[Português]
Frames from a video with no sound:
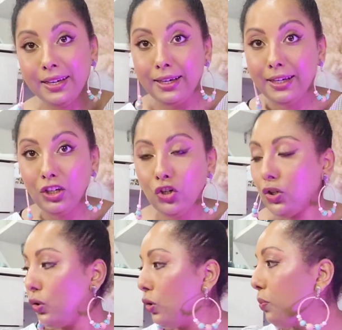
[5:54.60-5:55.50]

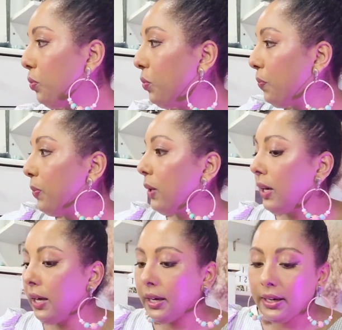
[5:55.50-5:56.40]
Lindíssimo.
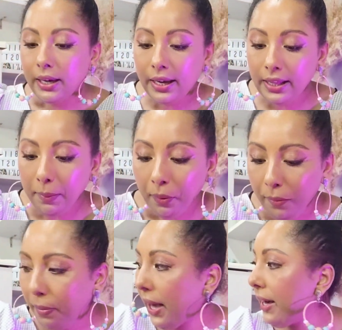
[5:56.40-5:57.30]
E aí da
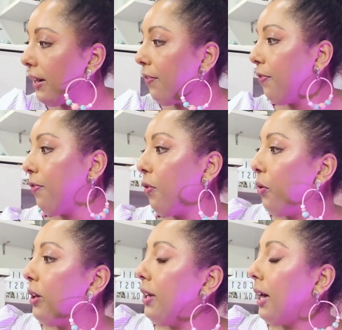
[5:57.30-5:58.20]
Pompeia
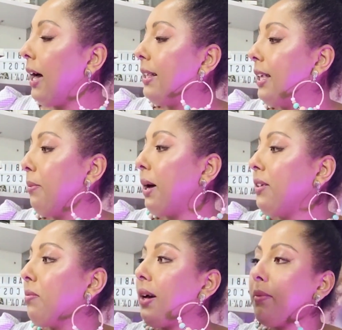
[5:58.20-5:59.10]
foi... Ah, tem
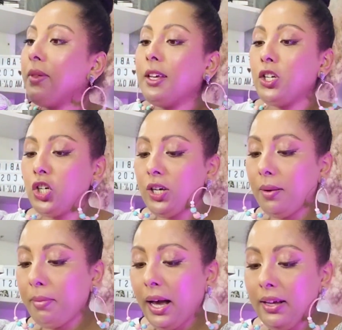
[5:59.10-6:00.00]
mais uma
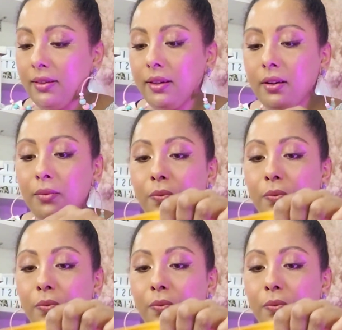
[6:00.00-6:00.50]
camisetinha básica,